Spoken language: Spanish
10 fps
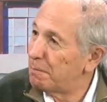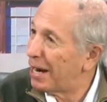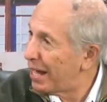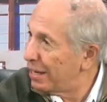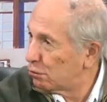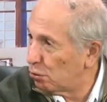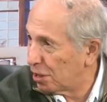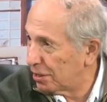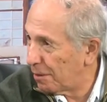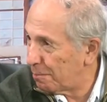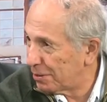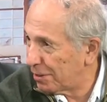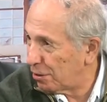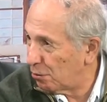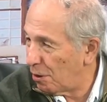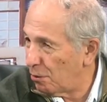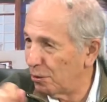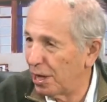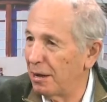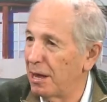para esto que está pasando
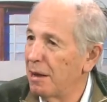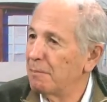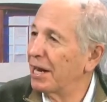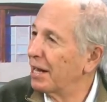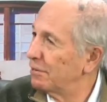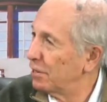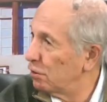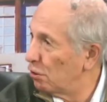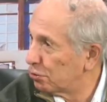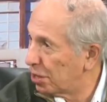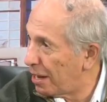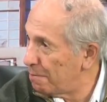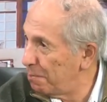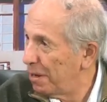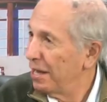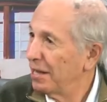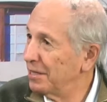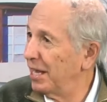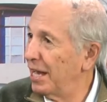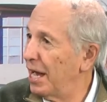ahora, para que el señor Trump
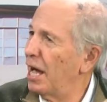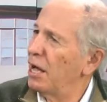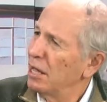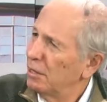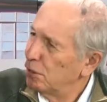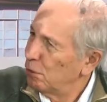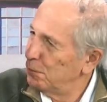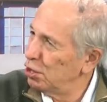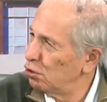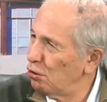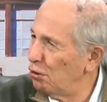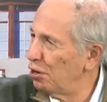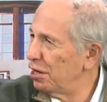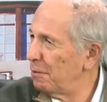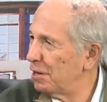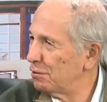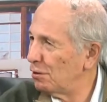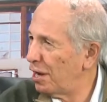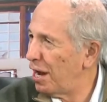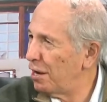diga, millones de
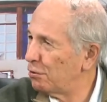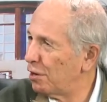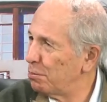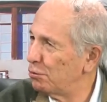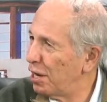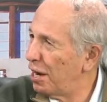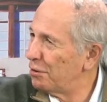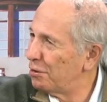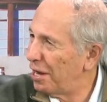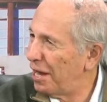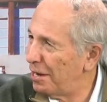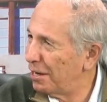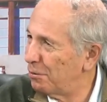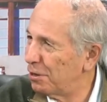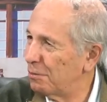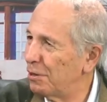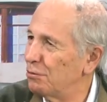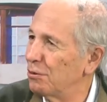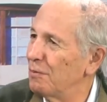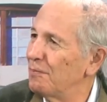venezolanos repudiaron al gobierno de
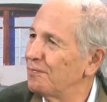Maduro. Además,